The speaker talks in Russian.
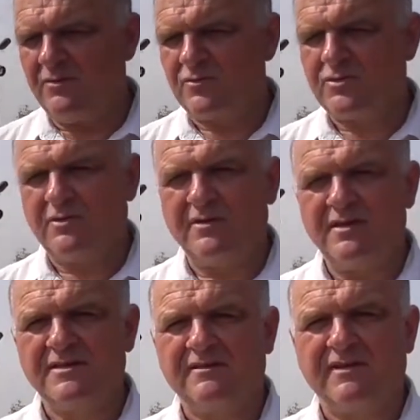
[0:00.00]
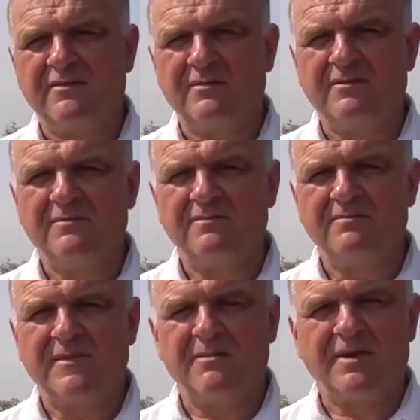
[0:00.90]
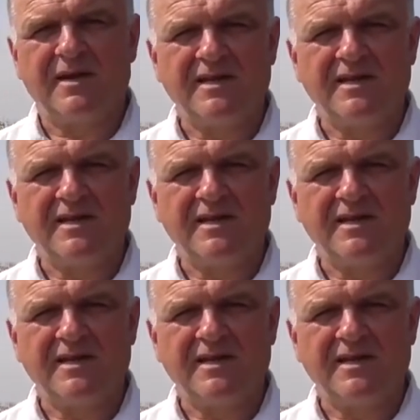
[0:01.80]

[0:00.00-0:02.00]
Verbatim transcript: ушел, и завтра его не было.